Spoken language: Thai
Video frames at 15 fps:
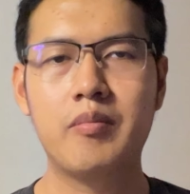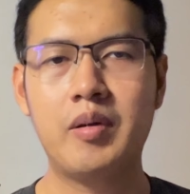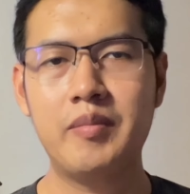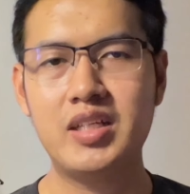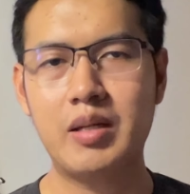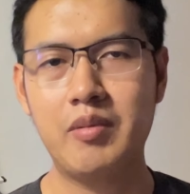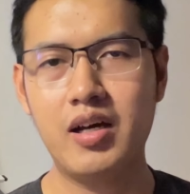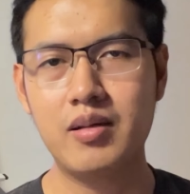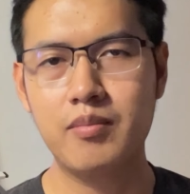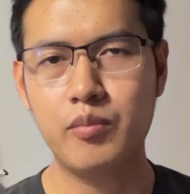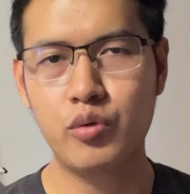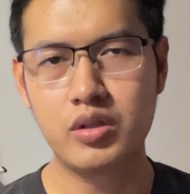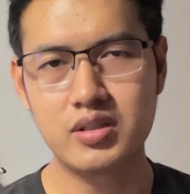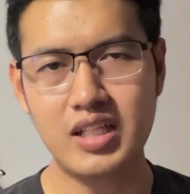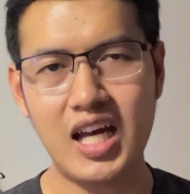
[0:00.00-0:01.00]
มันไม่สามารถห
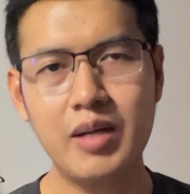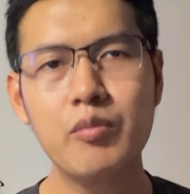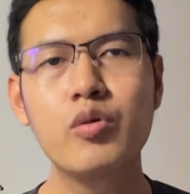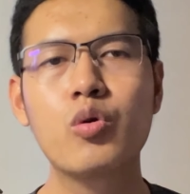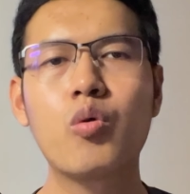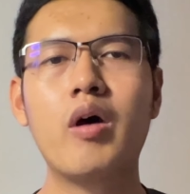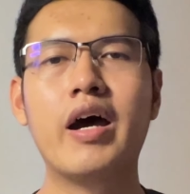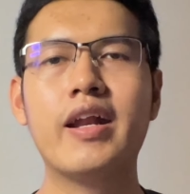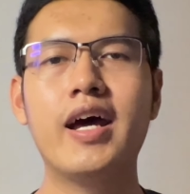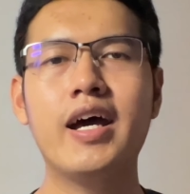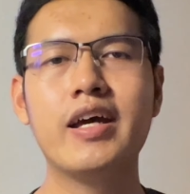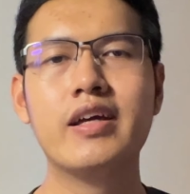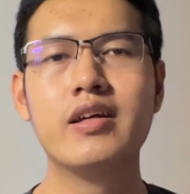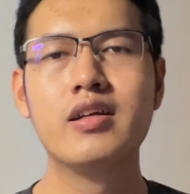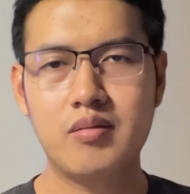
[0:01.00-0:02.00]
มุนซ้ายหมุนขวาได้
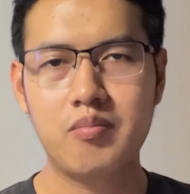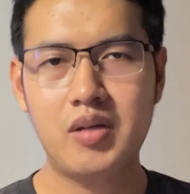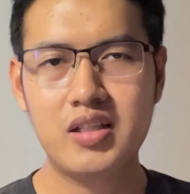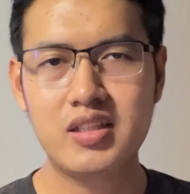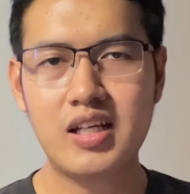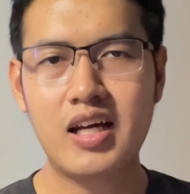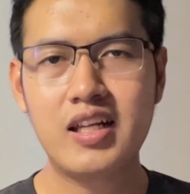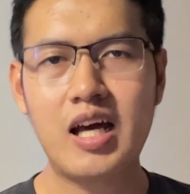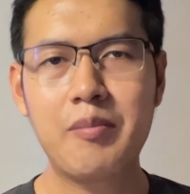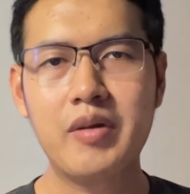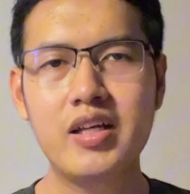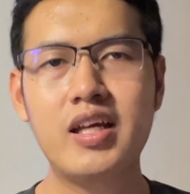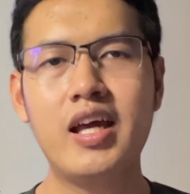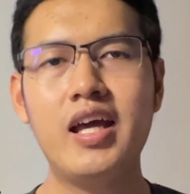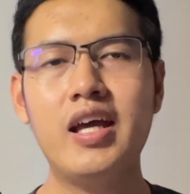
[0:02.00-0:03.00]
มันจะทำ
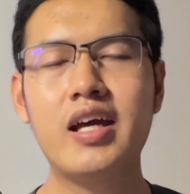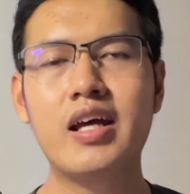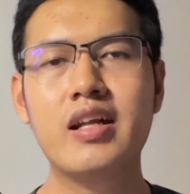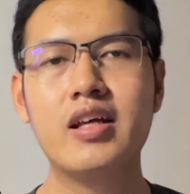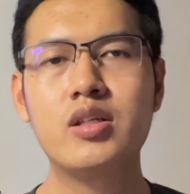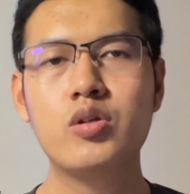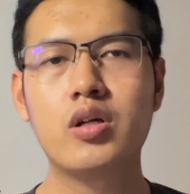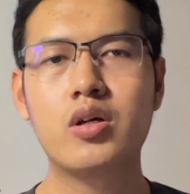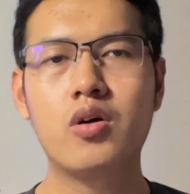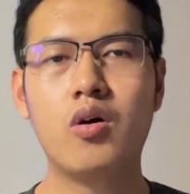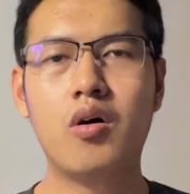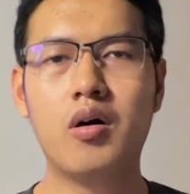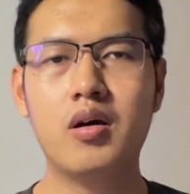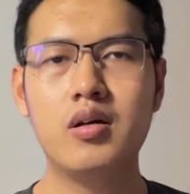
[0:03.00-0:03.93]
ได้แค่ในส่วนของ